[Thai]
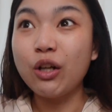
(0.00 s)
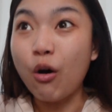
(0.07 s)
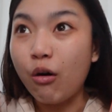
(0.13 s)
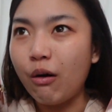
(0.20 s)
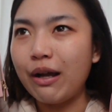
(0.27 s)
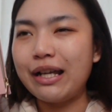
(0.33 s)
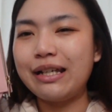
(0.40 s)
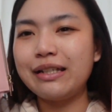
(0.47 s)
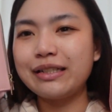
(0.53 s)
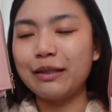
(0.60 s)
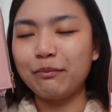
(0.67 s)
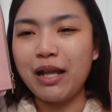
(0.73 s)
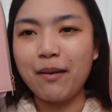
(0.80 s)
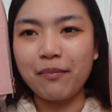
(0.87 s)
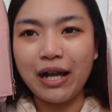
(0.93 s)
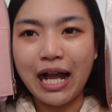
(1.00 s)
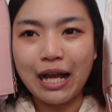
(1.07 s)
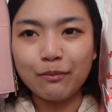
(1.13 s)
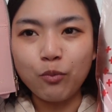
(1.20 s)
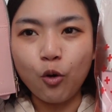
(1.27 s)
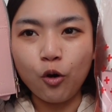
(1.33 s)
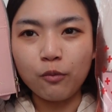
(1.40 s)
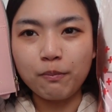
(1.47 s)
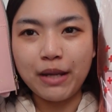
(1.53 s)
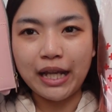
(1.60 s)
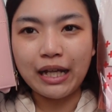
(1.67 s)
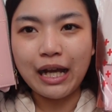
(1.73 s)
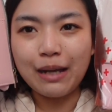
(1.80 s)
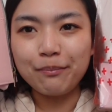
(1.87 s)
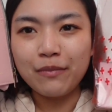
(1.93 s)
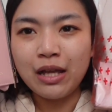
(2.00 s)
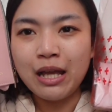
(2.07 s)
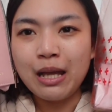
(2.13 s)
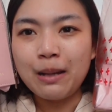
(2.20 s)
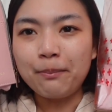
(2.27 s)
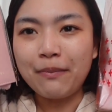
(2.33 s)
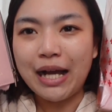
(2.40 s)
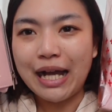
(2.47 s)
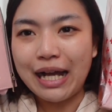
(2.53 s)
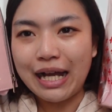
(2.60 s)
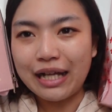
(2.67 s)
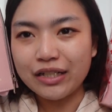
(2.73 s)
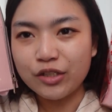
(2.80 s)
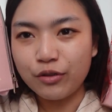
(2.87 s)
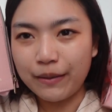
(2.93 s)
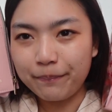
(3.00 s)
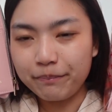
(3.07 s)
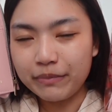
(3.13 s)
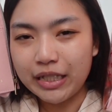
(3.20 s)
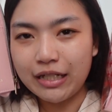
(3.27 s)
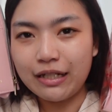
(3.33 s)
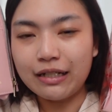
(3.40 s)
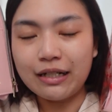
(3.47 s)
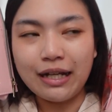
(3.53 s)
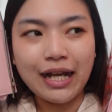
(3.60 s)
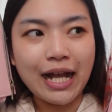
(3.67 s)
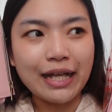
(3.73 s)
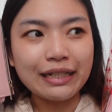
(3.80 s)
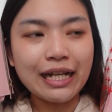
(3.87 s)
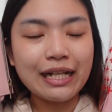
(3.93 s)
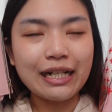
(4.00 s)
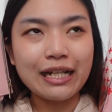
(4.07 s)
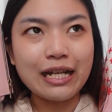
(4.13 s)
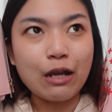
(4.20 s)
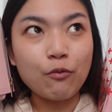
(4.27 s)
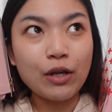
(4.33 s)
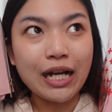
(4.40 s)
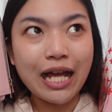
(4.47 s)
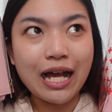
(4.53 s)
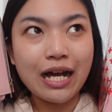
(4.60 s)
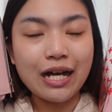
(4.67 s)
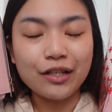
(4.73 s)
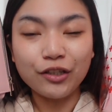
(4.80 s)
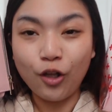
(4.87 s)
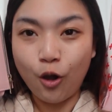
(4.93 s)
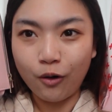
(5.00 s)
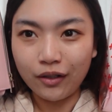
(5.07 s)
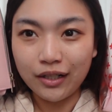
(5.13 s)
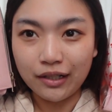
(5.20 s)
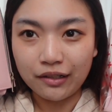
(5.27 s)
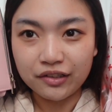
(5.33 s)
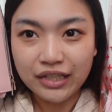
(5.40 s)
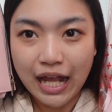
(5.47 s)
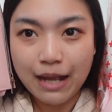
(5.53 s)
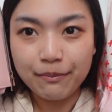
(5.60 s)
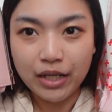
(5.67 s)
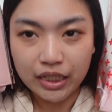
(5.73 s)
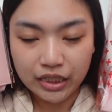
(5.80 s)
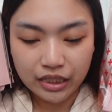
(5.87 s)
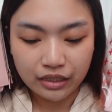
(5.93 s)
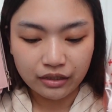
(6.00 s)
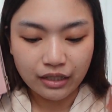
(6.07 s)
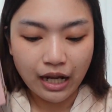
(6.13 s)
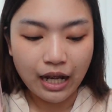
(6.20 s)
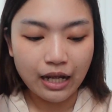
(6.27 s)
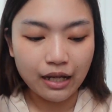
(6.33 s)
น้อยสำหรับการพกเมคอัพมาทริปนี้นะคะในระยะเวลา2-3อาทิตย์นะ